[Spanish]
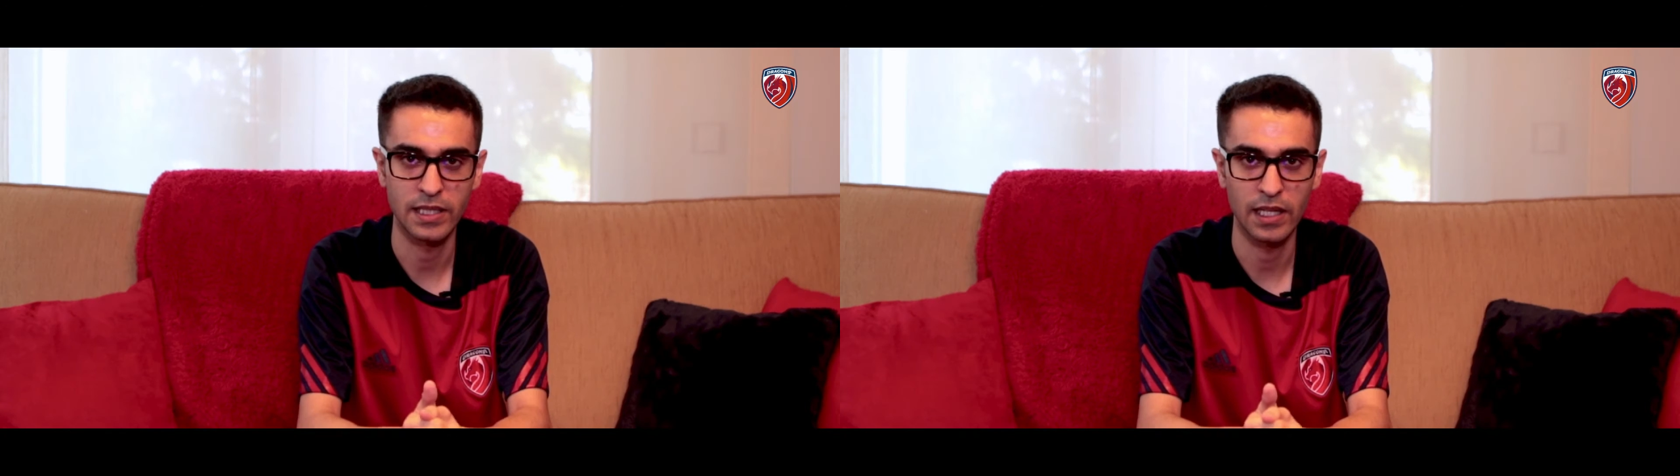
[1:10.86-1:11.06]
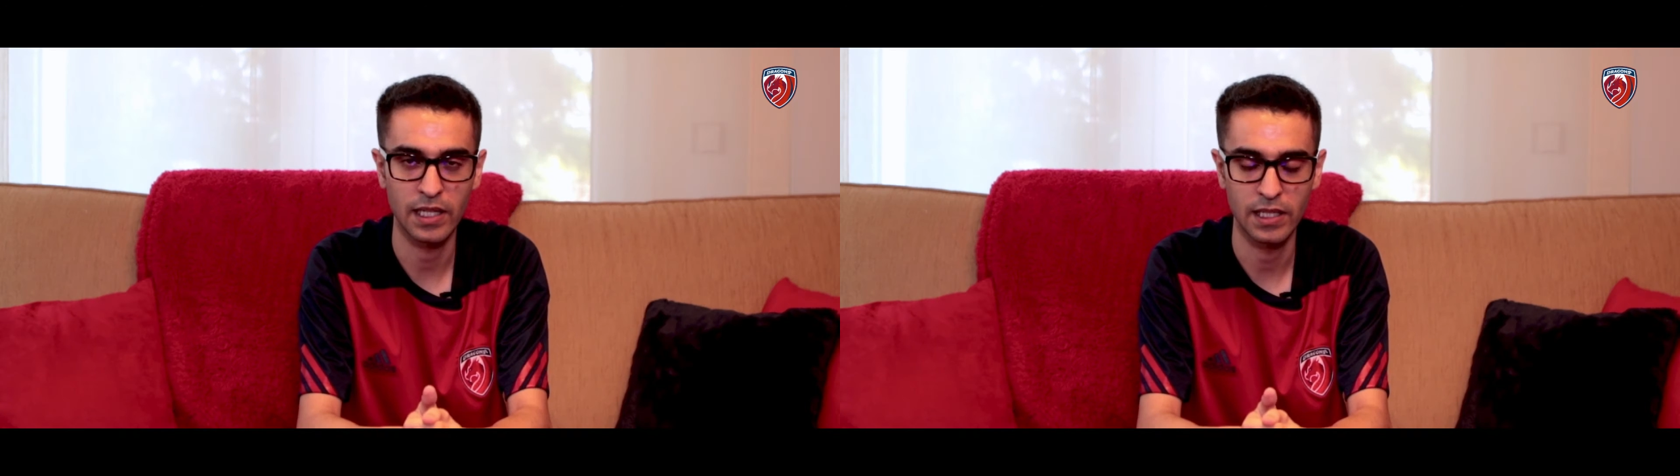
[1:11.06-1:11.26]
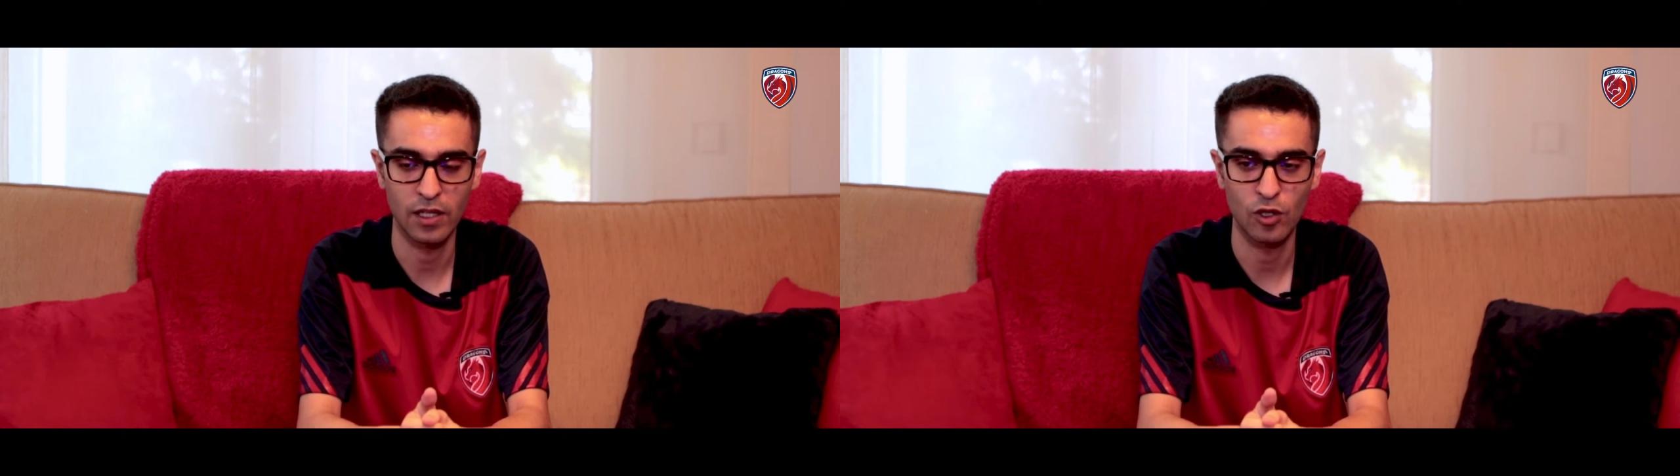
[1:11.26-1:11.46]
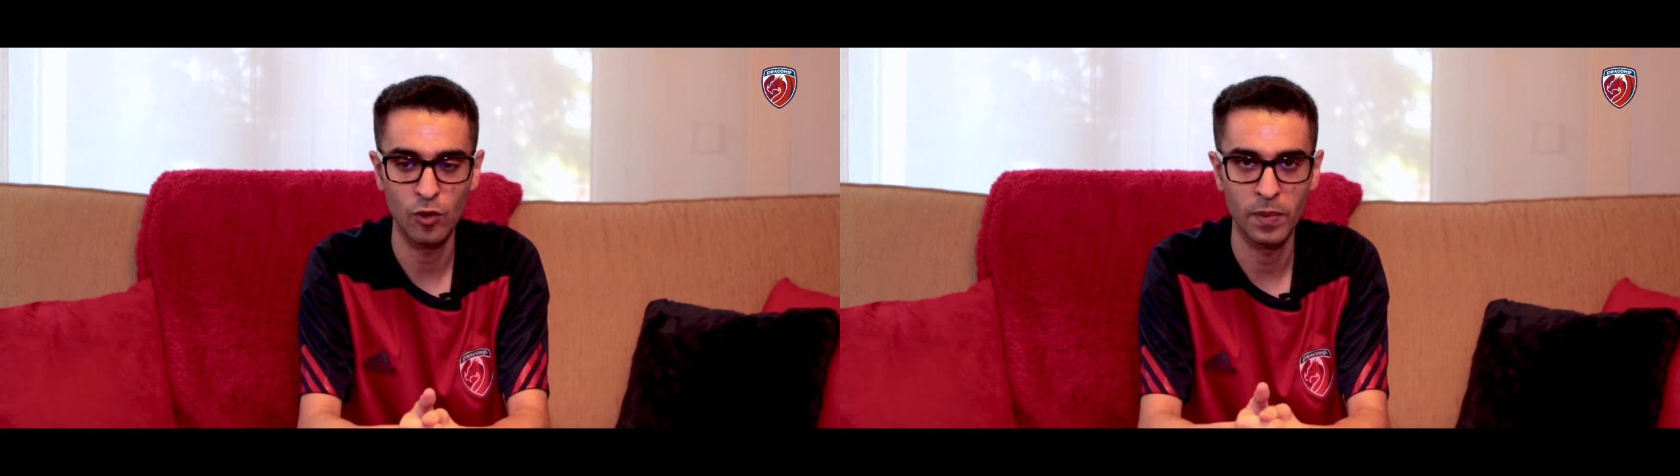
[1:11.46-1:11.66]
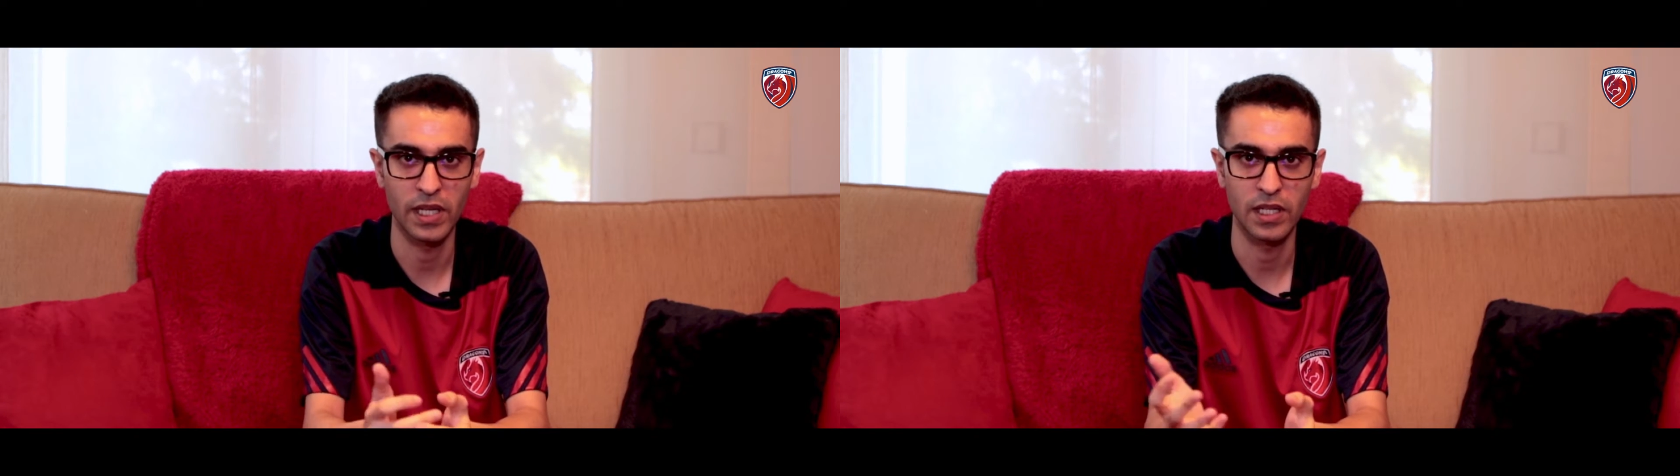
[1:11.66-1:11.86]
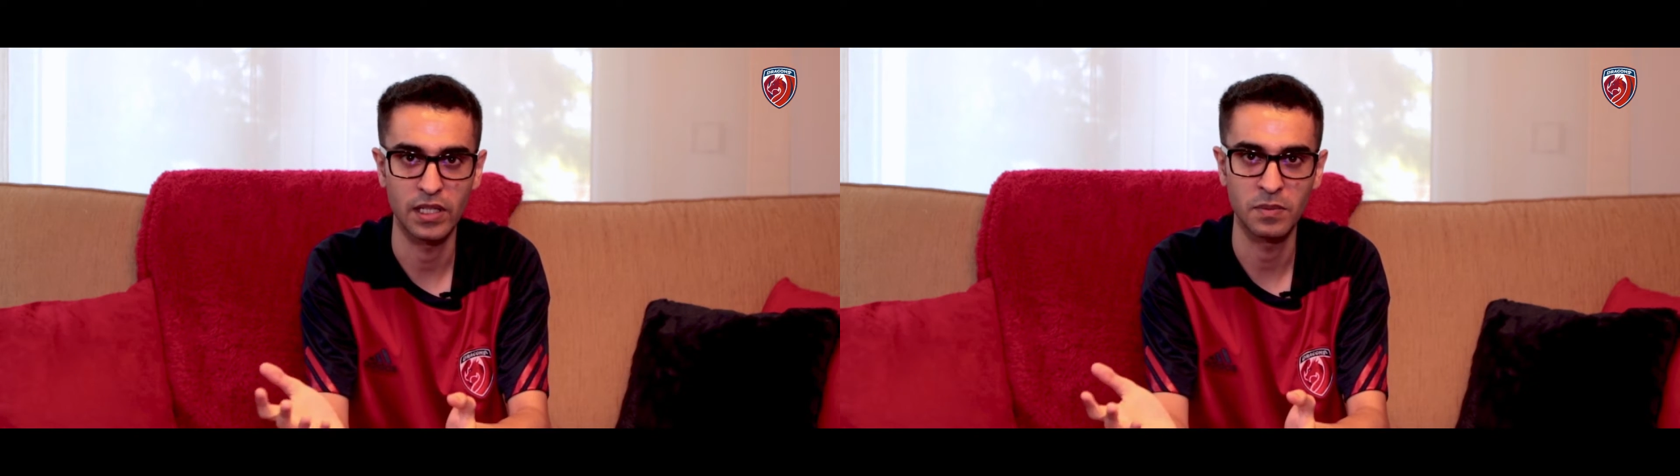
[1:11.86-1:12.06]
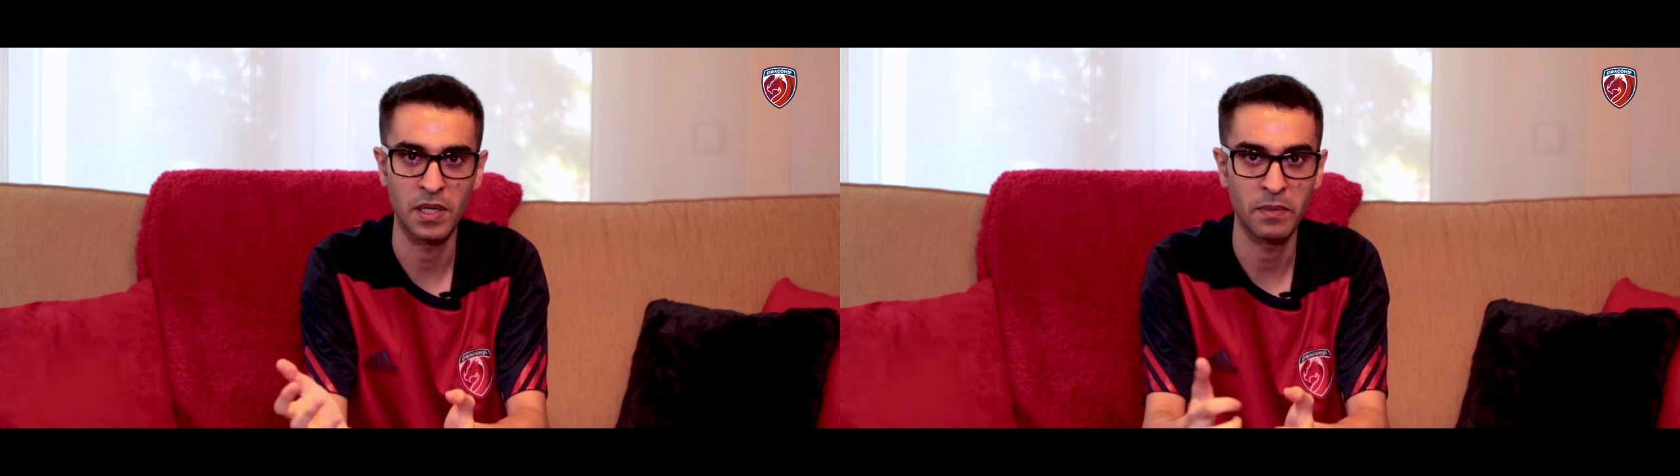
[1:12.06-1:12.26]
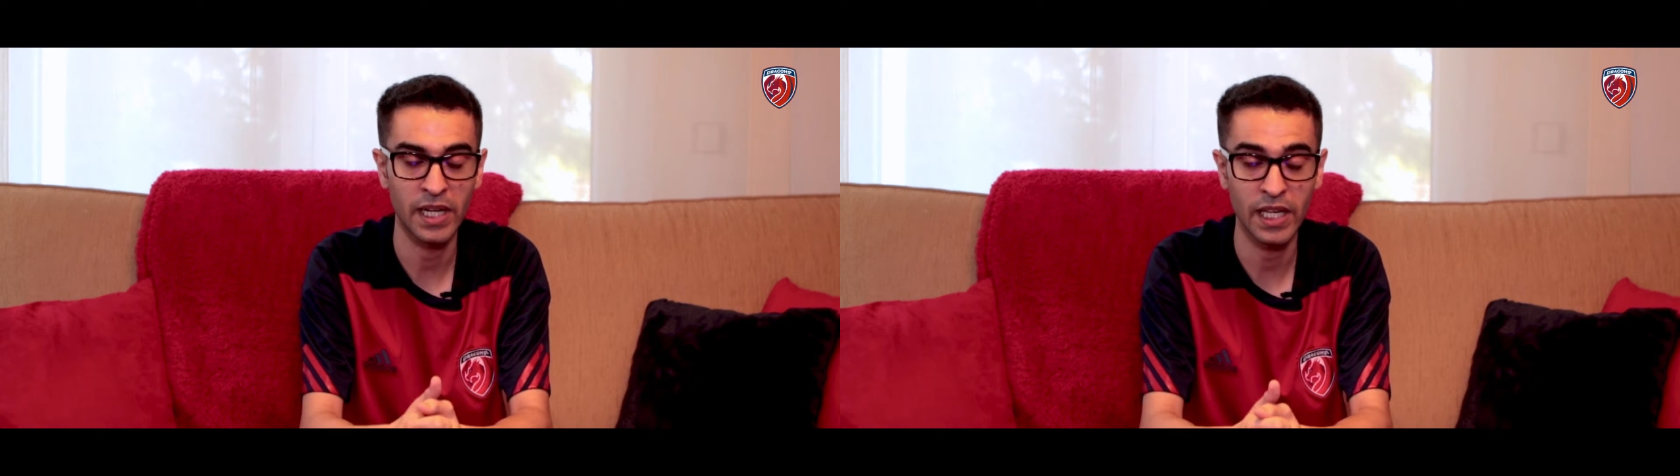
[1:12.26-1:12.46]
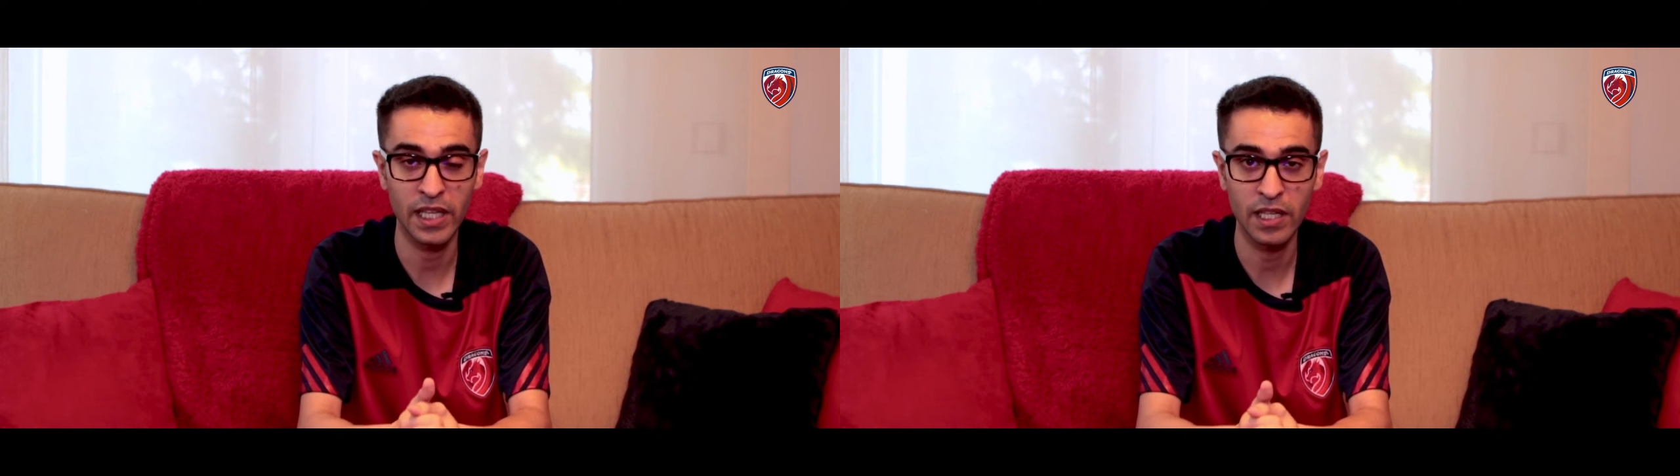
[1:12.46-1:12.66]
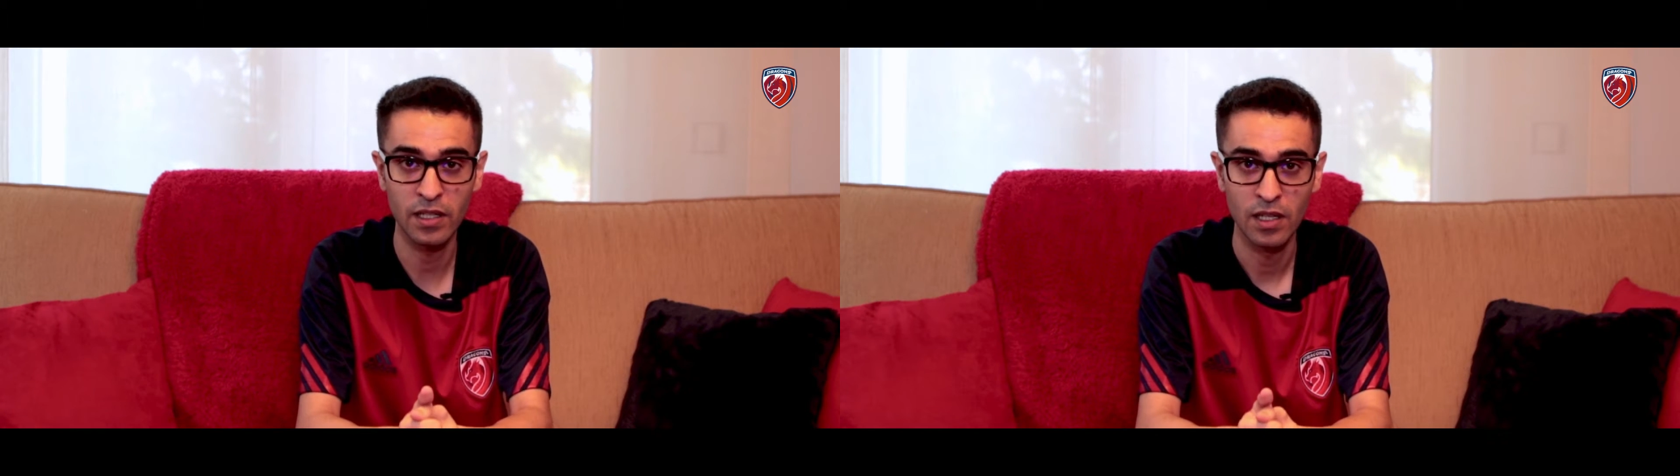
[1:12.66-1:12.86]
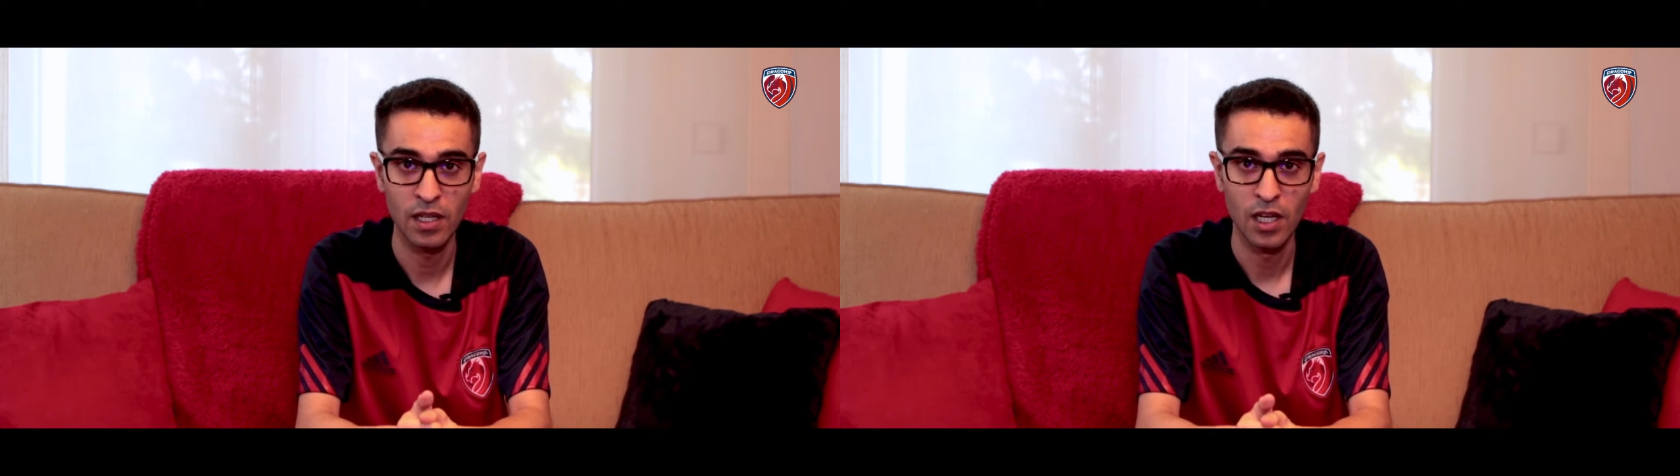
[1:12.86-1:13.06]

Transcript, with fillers: que está detrás del club, eh, Smart Marketing,